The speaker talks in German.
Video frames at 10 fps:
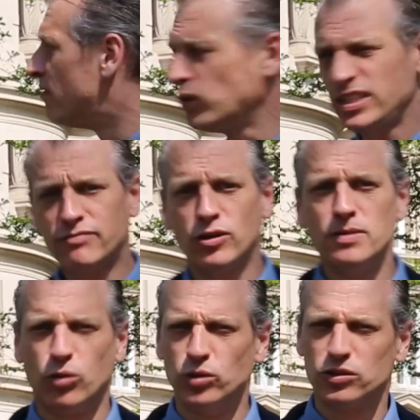
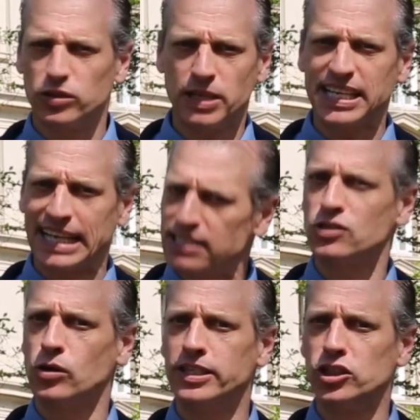wundervollen Brunnen, zu dem es eine ganz
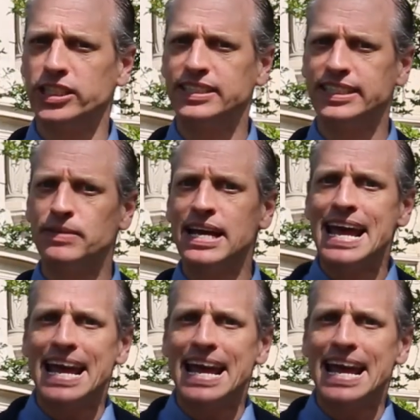tolle Geschichte gibt.